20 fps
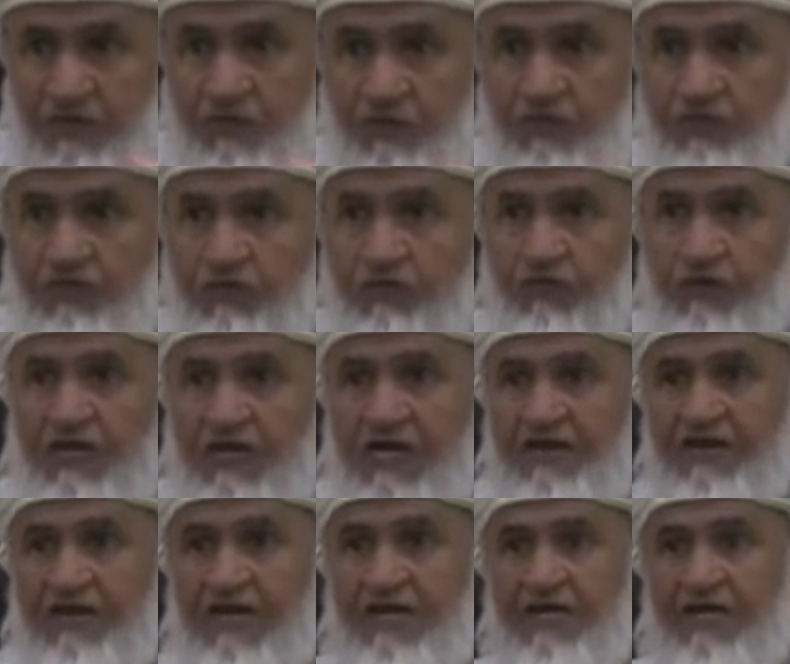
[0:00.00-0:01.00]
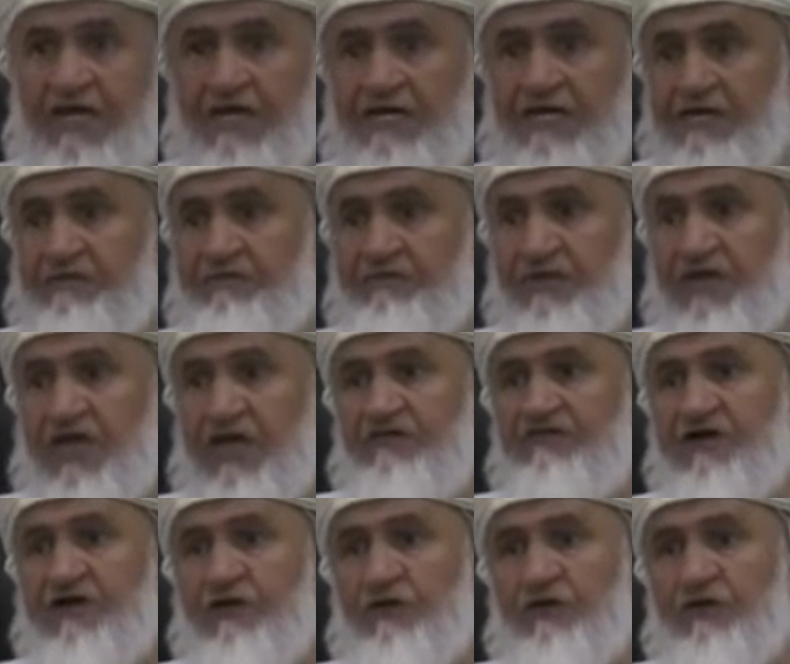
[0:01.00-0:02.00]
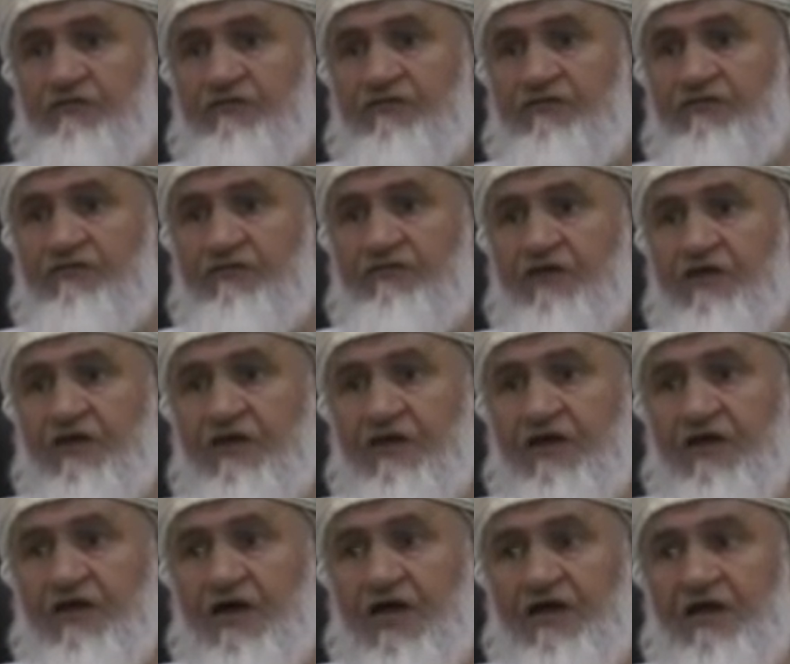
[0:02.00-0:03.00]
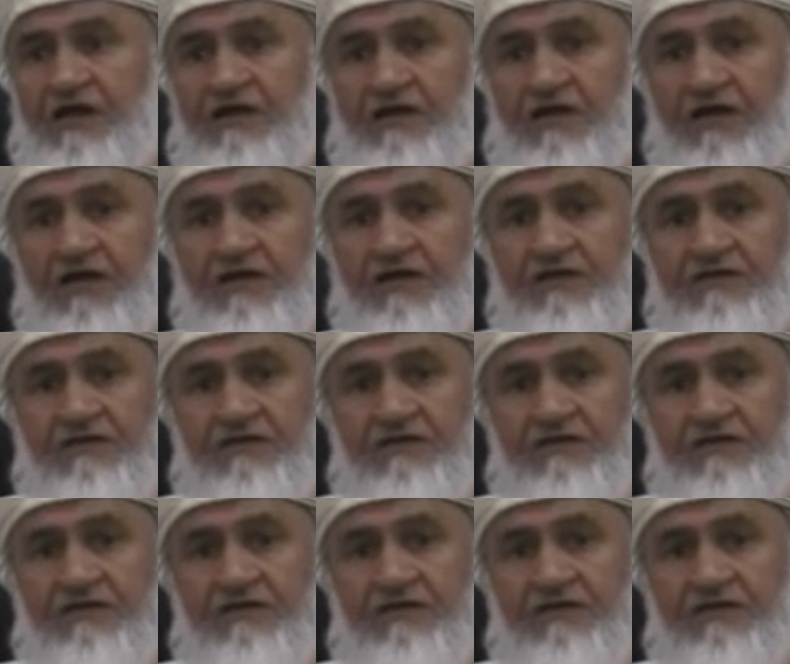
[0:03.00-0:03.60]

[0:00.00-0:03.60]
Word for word: انظروا إلى ذلك العلم كيف عرف أن